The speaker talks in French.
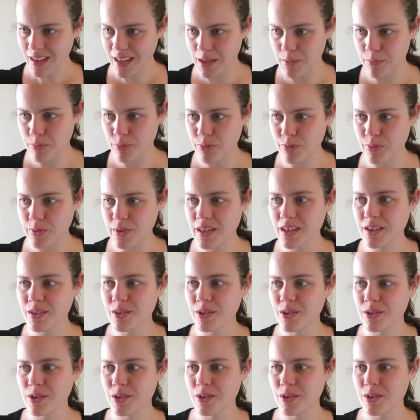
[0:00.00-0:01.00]
Et puis,
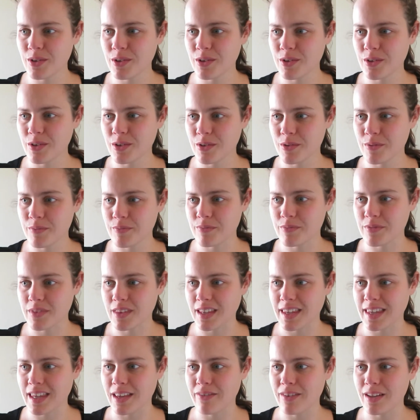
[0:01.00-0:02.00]
euh,
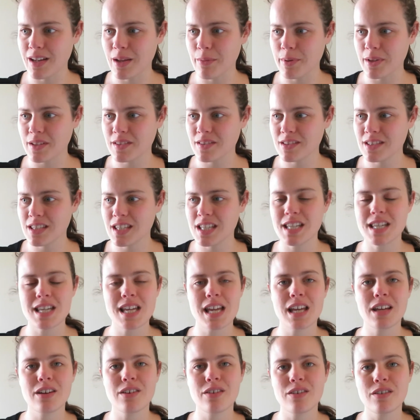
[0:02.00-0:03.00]
il y avait la personne qui
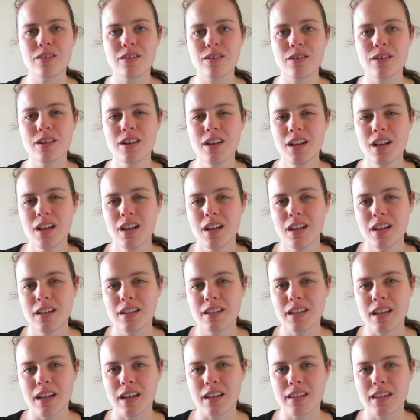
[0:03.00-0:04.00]
gère, euh,
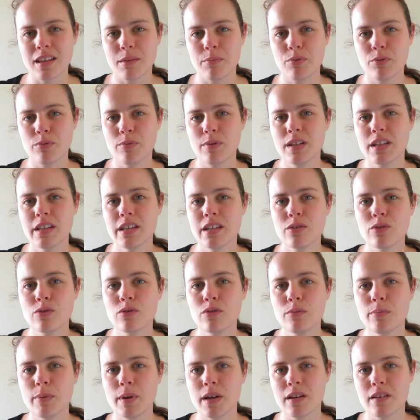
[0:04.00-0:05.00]
qui, a, publié
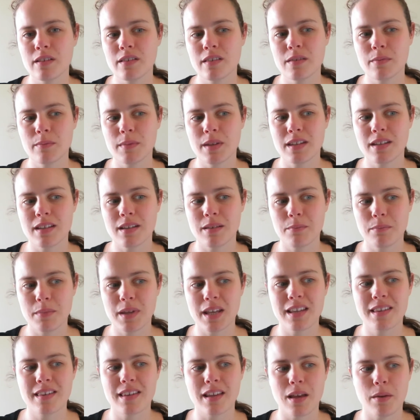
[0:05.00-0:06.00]
Cool Parents
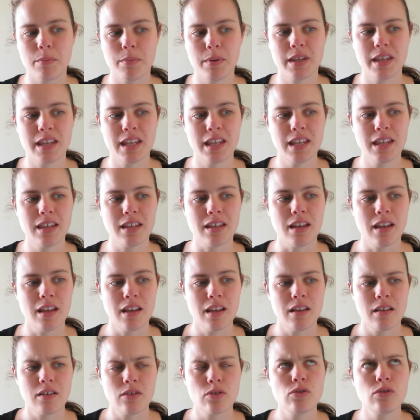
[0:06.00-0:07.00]
Makes Happy Kid.
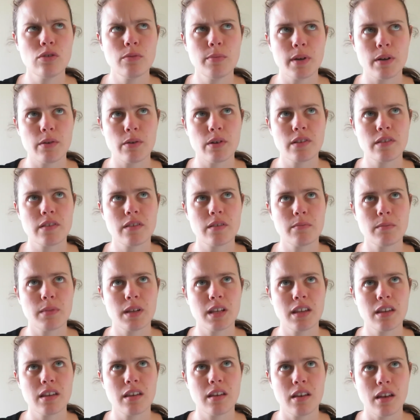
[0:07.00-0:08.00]
Cool Parents
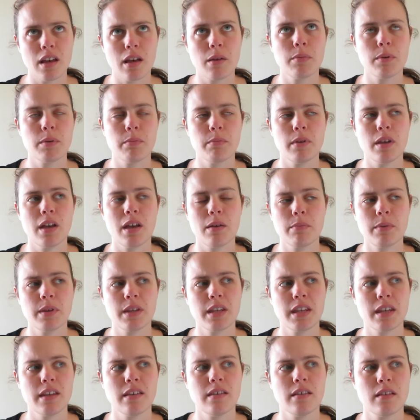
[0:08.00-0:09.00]
Make
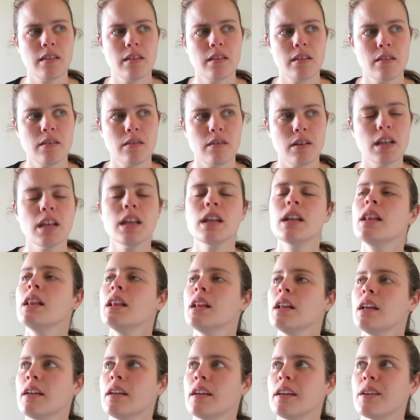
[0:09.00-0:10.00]
Happy, Kid. Ouais.
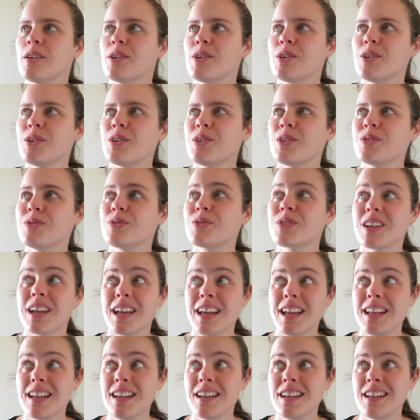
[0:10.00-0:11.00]
Euh, donc
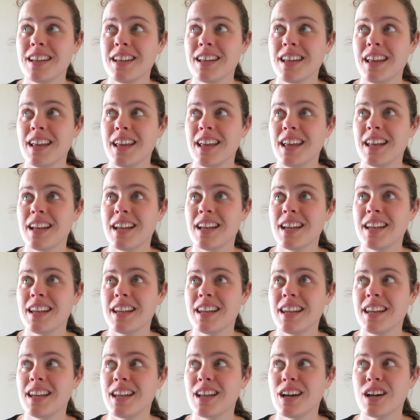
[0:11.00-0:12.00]
elle,
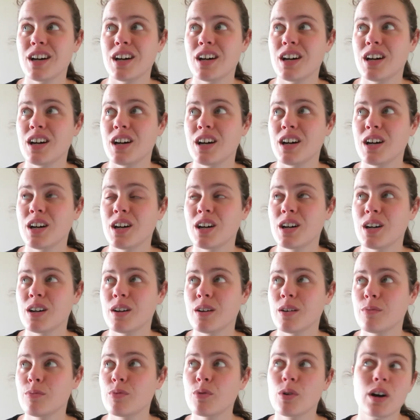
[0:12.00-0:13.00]
elle a,
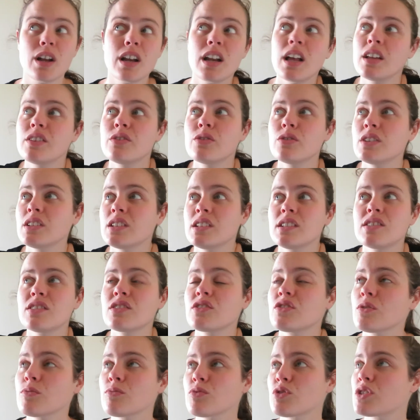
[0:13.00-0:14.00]
elle a donné des
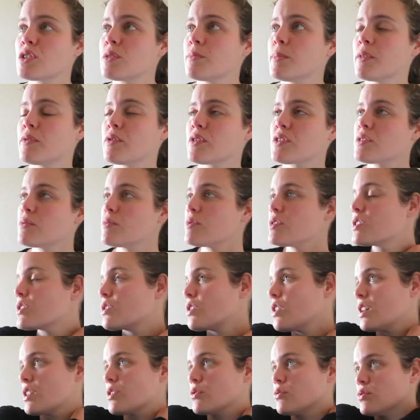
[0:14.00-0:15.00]
exemples. J'étais pas forcément
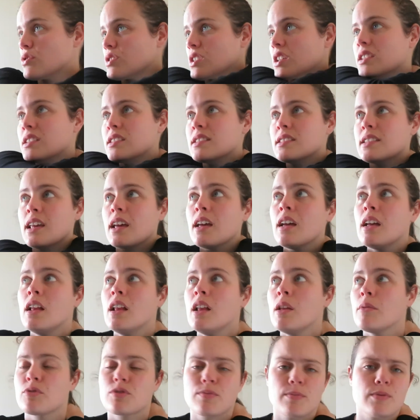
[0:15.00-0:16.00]
d'accord avec tout ce qu'elle disait.
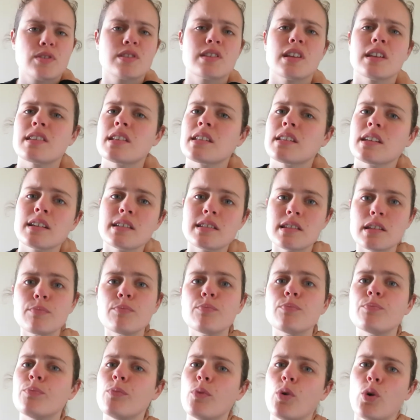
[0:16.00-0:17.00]
Je pense que ça s'adressait
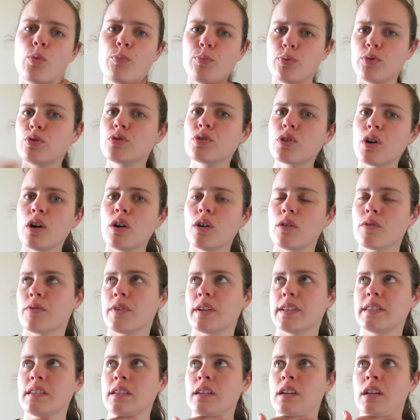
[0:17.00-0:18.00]
au plus grand en
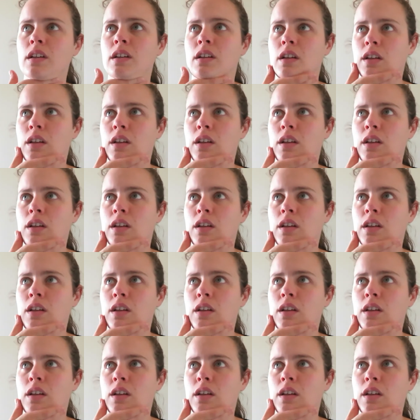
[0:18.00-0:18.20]
fait.